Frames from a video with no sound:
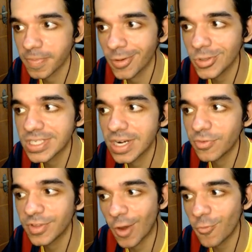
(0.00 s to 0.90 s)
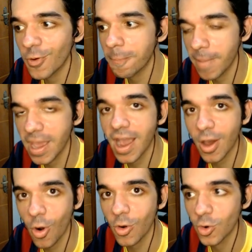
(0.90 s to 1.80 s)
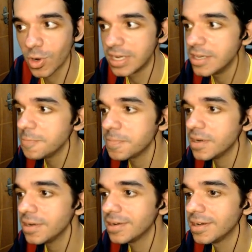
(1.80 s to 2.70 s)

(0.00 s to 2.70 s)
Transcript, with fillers: ou seja, a final foi Penharol e Olímpia.